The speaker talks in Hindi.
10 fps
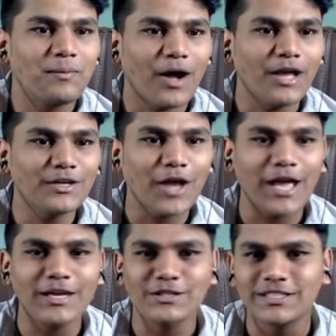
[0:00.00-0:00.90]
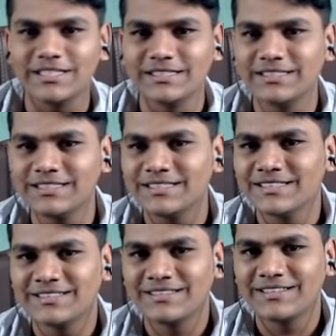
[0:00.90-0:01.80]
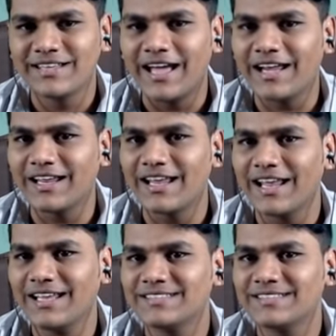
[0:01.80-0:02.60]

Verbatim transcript: भाई क्या ये सीन है रे